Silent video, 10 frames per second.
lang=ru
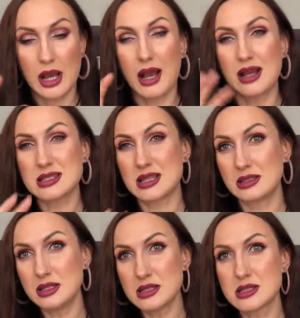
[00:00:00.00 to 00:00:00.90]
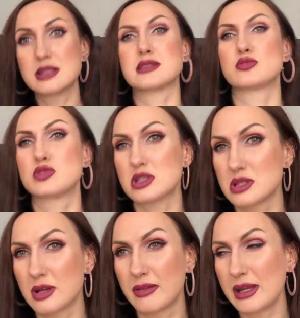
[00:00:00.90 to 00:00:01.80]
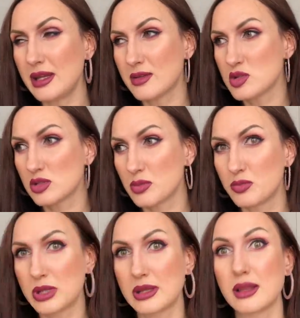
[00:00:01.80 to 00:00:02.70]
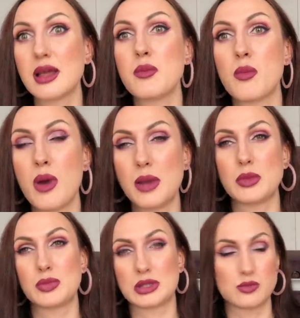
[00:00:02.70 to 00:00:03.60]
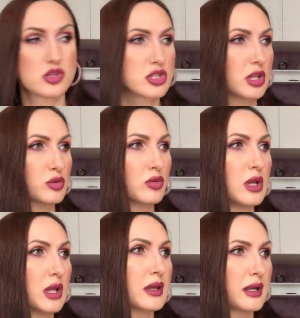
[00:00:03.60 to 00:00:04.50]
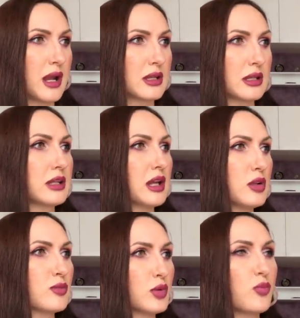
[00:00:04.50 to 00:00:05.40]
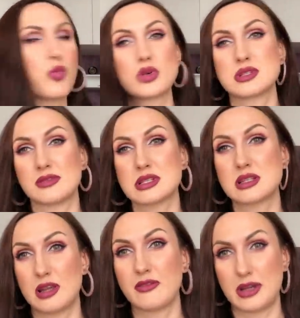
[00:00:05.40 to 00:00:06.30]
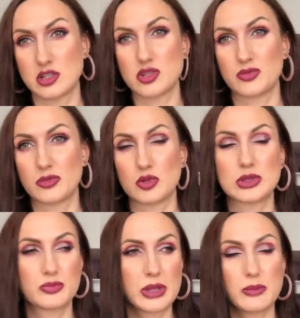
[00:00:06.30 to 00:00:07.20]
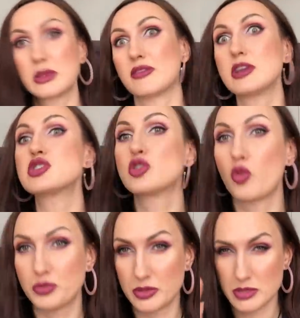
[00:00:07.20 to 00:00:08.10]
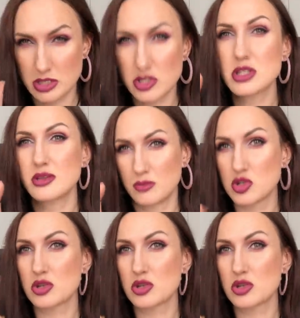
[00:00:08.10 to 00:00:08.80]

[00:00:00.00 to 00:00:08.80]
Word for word: а остальные средства, ну, честно говоря, я все это передала маме, потому что, ну, реально, я люблю пользоваться Новейджем, вот прям Новейдж и Optimal. Сейчас я вам еще